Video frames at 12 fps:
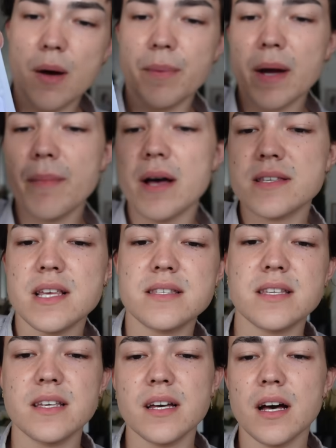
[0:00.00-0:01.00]
Et après bah ça
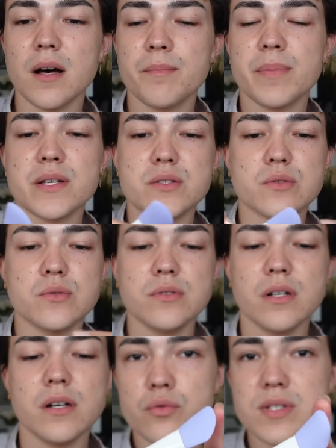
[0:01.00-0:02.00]
c'est un pinceau,
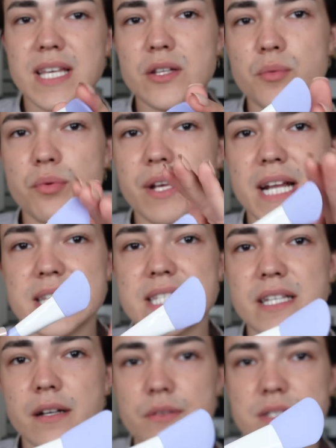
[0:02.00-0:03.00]
euh, tout ce qu'il y a de plus
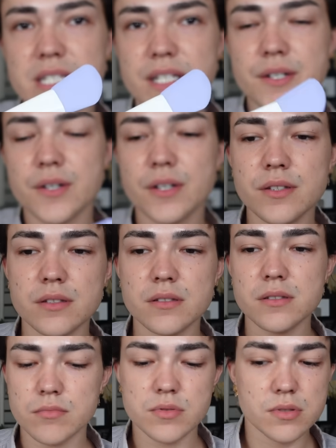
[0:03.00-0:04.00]
classique en silicone.
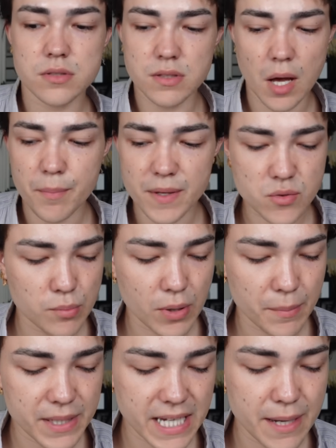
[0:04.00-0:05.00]
c'est un pinceau pour
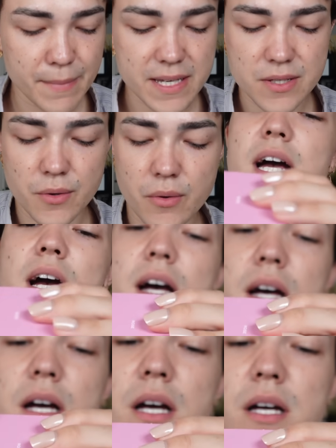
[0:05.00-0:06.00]
appliquer les masques.
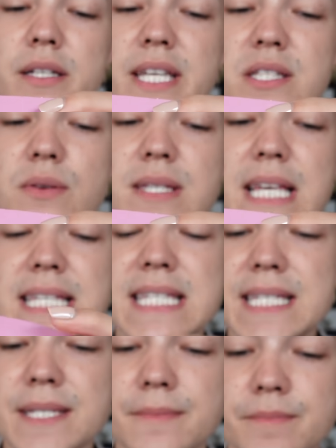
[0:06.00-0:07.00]
Euh, qu'est-ce que ça
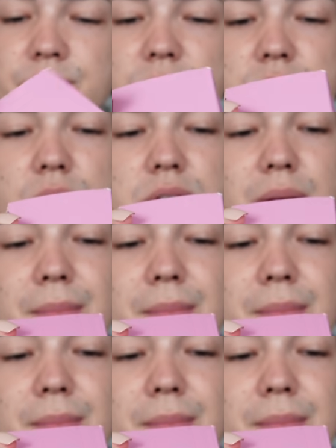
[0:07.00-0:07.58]
dit sur ce